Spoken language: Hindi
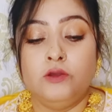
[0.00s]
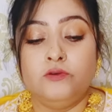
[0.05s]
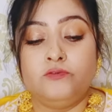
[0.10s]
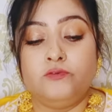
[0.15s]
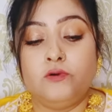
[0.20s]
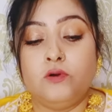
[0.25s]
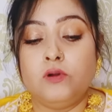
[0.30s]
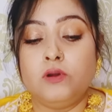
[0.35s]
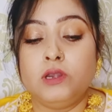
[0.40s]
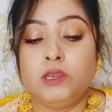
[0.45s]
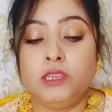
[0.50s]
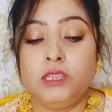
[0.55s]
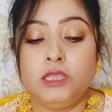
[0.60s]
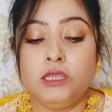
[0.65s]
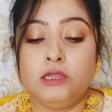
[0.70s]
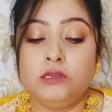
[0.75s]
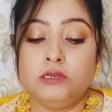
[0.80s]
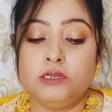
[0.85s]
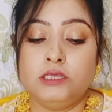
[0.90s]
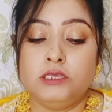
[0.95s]
फोर
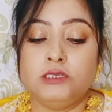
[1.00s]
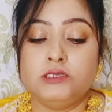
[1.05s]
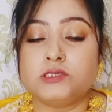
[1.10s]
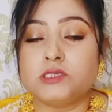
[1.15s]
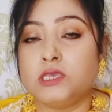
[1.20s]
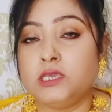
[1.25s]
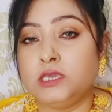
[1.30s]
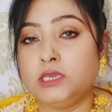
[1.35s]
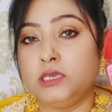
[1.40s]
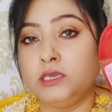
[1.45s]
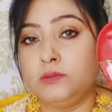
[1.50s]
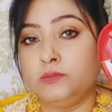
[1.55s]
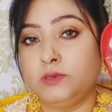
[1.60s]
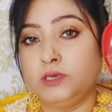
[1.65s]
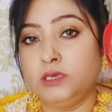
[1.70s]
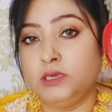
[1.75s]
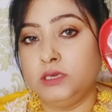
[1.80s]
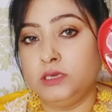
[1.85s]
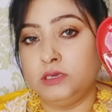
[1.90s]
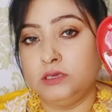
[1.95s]
ईयर इसकी
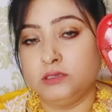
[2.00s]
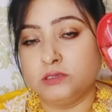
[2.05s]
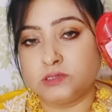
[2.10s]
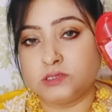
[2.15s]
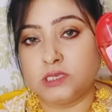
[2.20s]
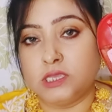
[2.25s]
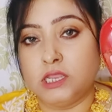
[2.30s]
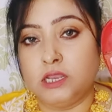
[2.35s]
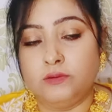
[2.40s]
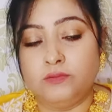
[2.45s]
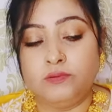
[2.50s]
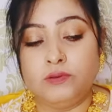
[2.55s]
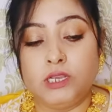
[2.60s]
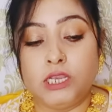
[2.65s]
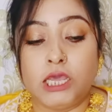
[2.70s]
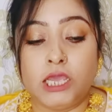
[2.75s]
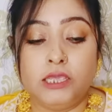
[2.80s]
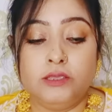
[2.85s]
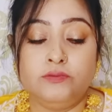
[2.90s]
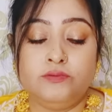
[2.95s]
भी सेल्फ
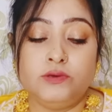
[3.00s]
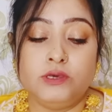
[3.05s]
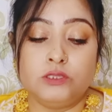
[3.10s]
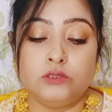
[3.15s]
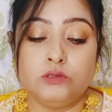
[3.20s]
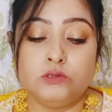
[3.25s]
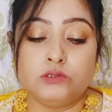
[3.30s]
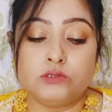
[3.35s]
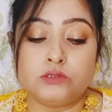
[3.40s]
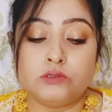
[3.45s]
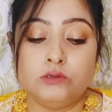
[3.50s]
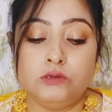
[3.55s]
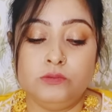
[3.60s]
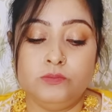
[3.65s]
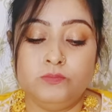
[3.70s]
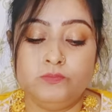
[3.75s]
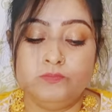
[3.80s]
लाइफ है दोस्तों